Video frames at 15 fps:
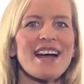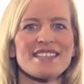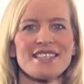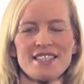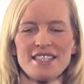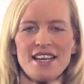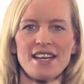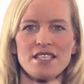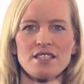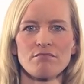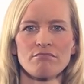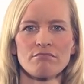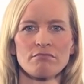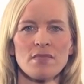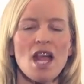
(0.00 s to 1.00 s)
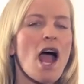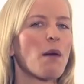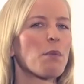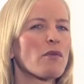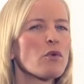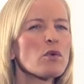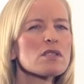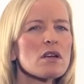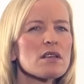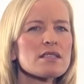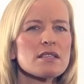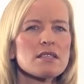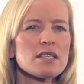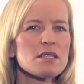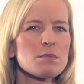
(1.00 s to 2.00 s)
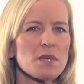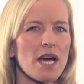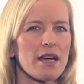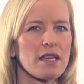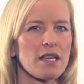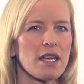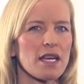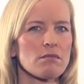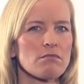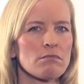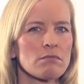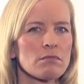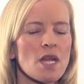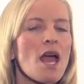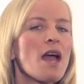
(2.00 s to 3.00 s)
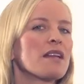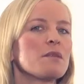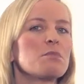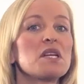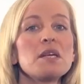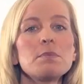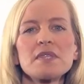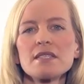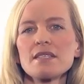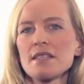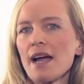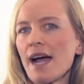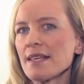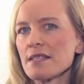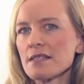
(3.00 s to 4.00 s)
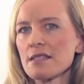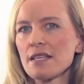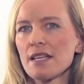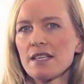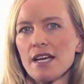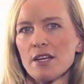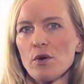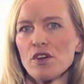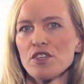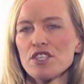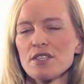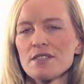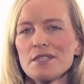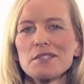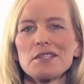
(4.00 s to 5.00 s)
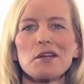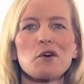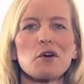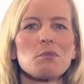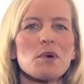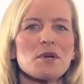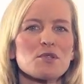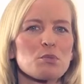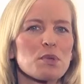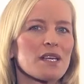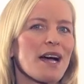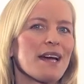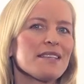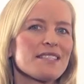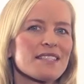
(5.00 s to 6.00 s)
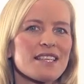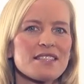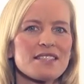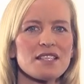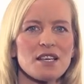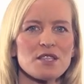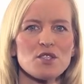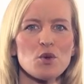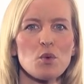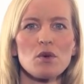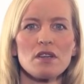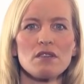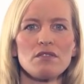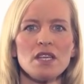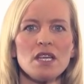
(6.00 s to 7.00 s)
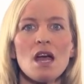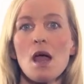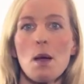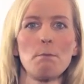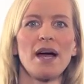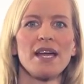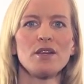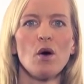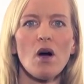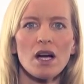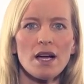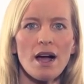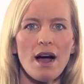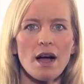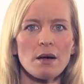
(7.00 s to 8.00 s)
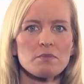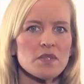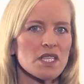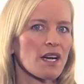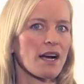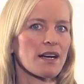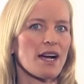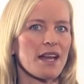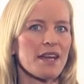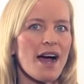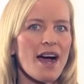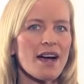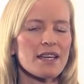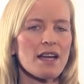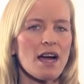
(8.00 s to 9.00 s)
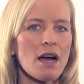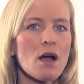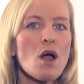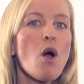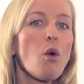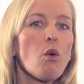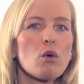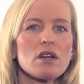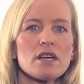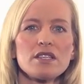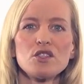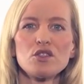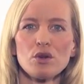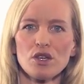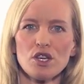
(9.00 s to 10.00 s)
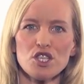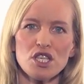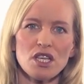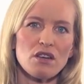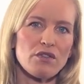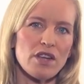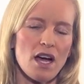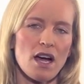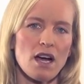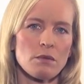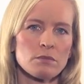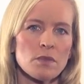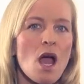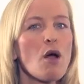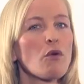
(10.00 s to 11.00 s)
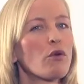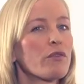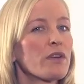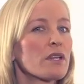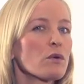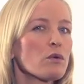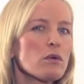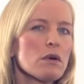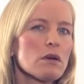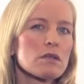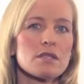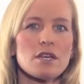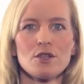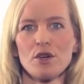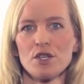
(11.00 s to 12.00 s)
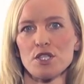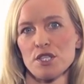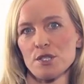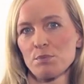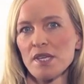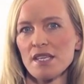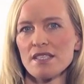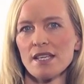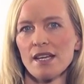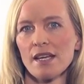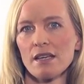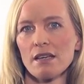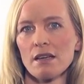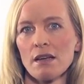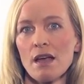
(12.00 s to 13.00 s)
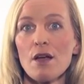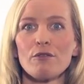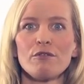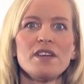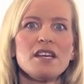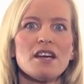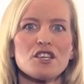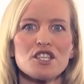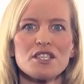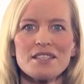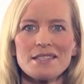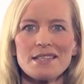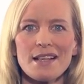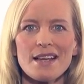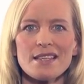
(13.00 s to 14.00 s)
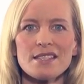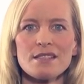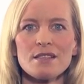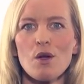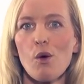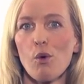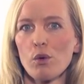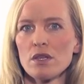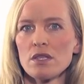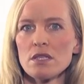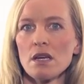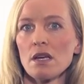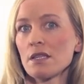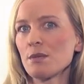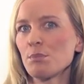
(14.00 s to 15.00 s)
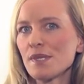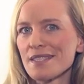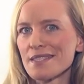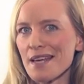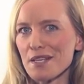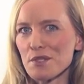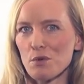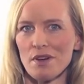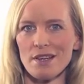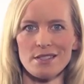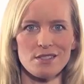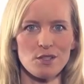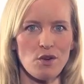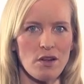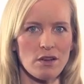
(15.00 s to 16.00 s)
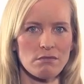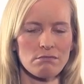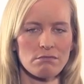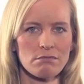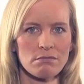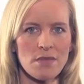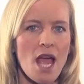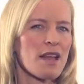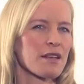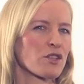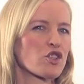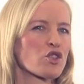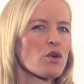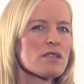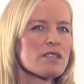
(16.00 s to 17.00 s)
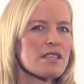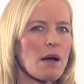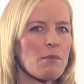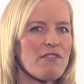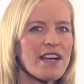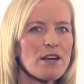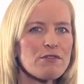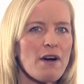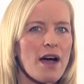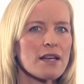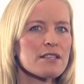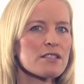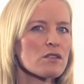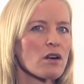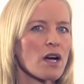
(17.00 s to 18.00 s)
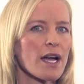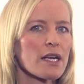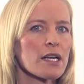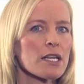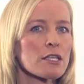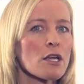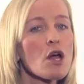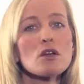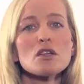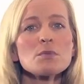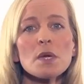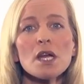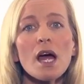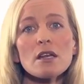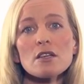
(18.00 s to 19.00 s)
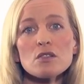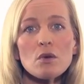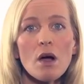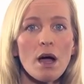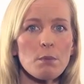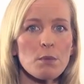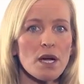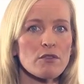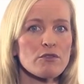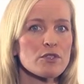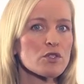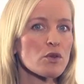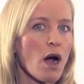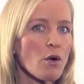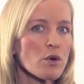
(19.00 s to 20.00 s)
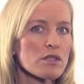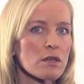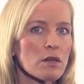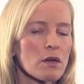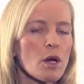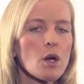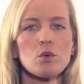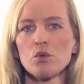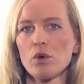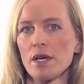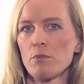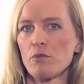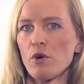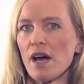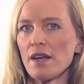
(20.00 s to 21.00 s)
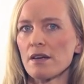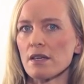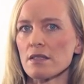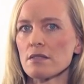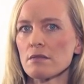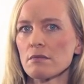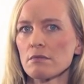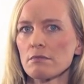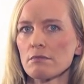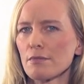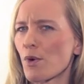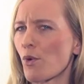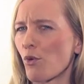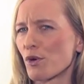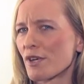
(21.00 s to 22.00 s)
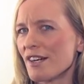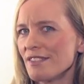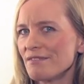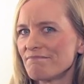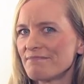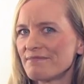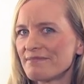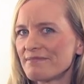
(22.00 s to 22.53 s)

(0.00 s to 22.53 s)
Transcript: Reisezeit. Aber wo soll es in diesem Jahr hingehen? Die beliebtesten Reiseziele der Deutschen sind ja noch immer so bekannte Destinationen wie Mallorca, Gran Canaria oder die türkische Riviera, wo wir in Ruhe unser deutsches Bier trinken, Wiener Schnitzel essen und die Bildzeitung lesen können. Das Schönste am Wegfahren ist doch eigentlich, dass man alles so haben kann wie zu Hause, nur eben woanders. Oder?